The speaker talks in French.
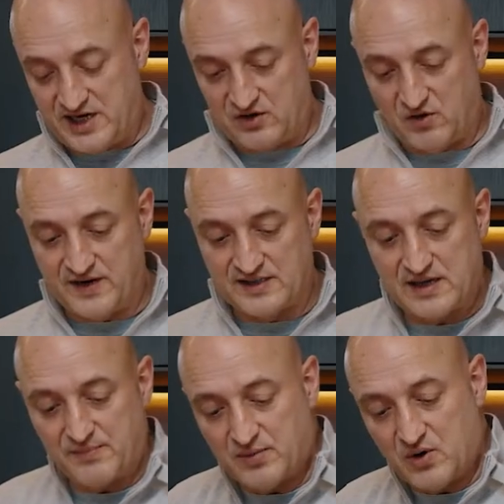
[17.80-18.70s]
On va
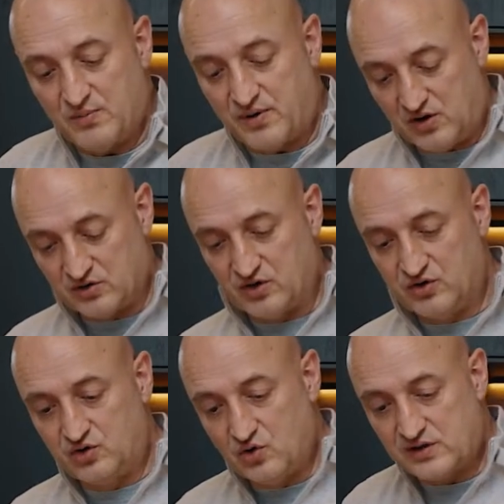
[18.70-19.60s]
simplement prendre
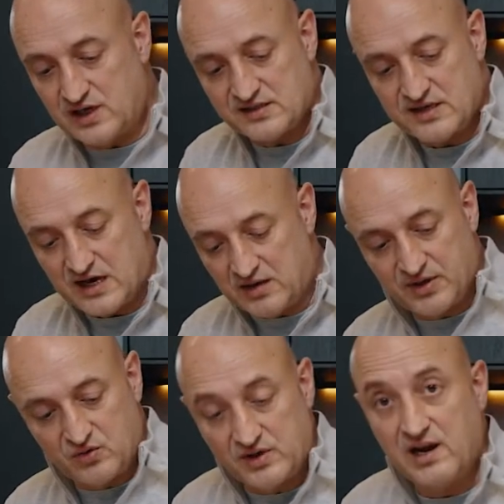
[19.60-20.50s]
toutes les herbes et toutes